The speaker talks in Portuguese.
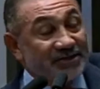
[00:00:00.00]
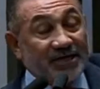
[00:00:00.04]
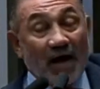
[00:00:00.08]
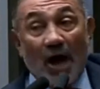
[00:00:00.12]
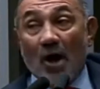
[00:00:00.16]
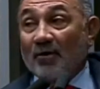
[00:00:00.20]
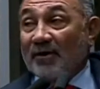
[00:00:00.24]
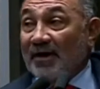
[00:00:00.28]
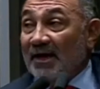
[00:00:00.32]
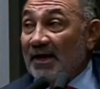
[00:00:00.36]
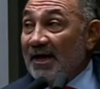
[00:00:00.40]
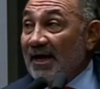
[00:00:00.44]

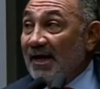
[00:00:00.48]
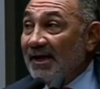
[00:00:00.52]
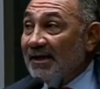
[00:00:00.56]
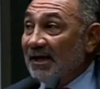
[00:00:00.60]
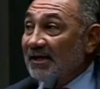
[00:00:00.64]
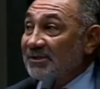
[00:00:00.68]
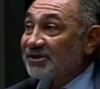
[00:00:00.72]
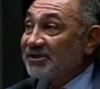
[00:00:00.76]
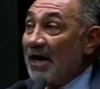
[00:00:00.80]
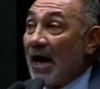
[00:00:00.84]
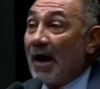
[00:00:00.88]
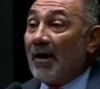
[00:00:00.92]
Tchau,
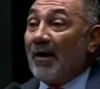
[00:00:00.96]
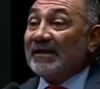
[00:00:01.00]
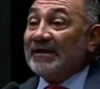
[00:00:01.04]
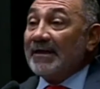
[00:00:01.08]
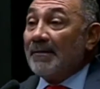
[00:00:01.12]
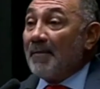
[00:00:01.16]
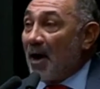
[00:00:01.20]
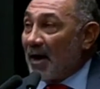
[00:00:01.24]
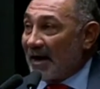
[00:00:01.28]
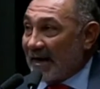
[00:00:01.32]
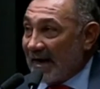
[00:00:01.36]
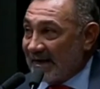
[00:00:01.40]
querida. Tchau à
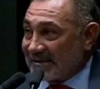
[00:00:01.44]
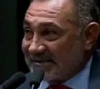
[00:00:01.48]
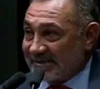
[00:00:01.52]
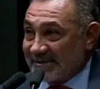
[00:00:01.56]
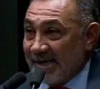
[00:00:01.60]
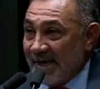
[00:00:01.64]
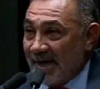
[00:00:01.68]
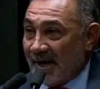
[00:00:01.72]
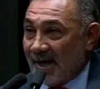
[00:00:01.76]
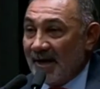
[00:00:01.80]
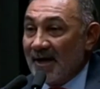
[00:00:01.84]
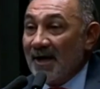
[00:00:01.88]

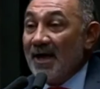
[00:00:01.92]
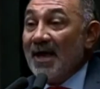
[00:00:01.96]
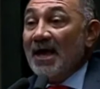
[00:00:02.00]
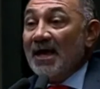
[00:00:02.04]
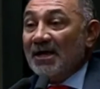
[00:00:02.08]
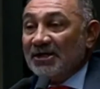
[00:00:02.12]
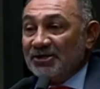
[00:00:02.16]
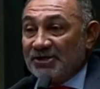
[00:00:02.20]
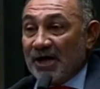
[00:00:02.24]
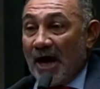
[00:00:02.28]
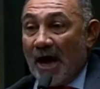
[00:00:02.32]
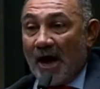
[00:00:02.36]
democracia.
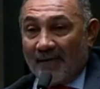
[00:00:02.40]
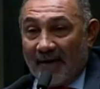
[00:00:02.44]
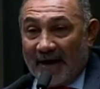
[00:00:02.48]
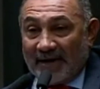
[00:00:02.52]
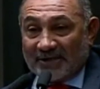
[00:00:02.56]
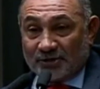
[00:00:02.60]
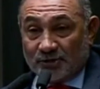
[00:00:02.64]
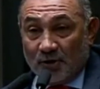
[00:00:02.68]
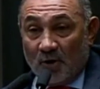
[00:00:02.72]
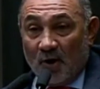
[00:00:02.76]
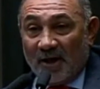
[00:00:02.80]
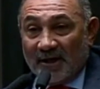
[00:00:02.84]
Tchau
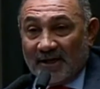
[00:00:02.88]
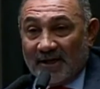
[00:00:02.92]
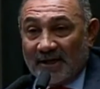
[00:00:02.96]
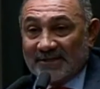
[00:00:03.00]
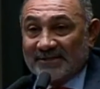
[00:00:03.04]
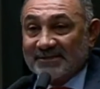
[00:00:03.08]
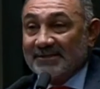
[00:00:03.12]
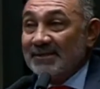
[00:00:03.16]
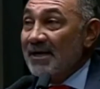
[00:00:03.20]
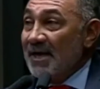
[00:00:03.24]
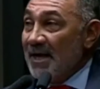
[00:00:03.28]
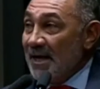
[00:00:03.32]
às
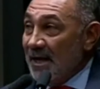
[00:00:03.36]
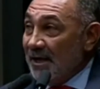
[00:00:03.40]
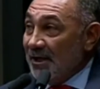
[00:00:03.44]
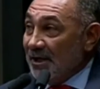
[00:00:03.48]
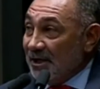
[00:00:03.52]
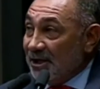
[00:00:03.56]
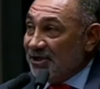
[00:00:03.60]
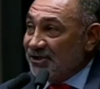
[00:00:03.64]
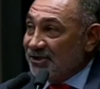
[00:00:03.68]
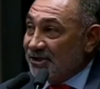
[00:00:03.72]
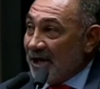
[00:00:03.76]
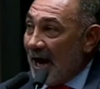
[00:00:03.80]
urnas.
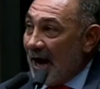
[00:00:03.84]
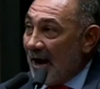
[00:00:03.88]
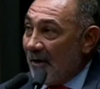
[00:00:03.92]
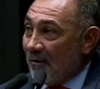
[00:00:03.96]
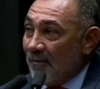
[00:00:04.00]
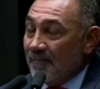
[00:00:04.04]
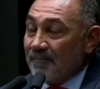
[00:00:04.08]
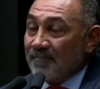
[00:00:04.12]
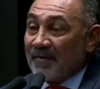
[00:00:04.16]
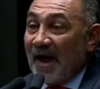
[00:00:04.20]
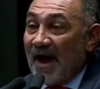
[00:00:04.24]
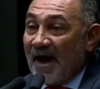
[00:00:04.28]
E
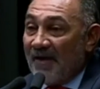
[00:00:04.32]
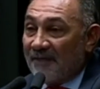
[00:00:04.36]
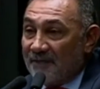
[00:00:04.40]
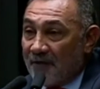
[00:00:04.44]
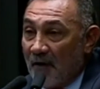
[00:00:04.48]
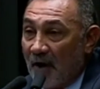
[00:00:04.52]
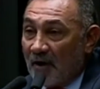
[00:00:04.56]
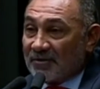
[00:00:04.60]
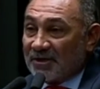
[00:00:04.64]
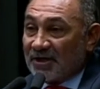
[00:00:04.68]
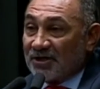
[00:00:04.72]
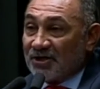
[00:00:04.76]
tchau à
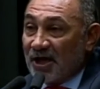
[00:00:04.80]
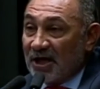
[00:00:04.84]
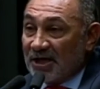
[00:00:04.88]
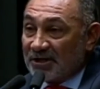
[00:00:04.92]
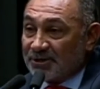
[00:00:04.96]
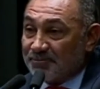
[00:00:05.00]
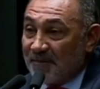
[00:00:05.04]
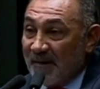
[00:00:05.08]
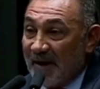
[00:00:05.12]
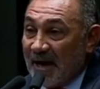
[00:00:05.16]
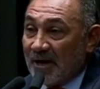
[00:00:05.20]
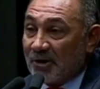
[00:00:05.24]
falta de
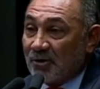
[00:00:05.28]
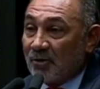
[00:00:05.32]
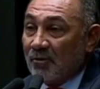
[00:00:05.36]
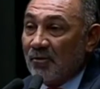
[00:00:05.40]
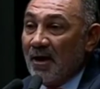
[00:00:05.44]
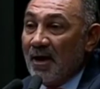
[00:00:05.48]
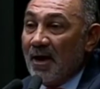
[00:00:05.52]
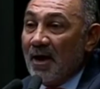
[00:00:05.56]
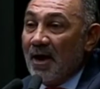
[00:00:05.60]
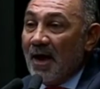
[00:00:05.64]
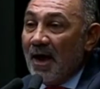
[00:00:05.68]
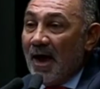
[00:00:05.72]

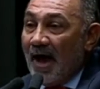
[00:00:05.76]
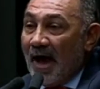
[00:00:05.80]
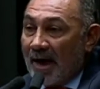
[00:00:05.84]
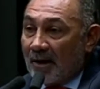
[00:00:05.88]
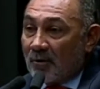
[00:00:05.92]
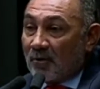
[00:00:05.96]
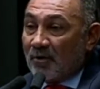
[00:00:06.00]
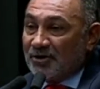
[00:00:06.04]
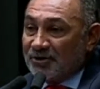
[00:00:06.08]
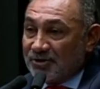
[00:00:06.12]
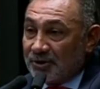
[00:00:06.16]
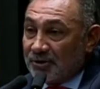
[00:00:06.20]
respeito
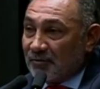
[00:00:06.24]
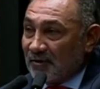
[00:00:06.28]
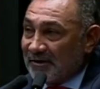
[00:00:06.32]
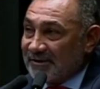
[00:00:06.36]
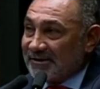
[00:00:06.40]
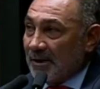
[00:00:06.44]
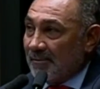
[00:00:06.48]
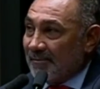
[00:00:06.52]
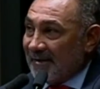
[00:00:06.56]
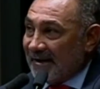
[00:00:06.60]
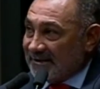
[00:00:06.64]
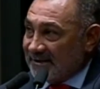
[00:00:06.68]
à
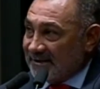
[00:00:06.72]
Constituição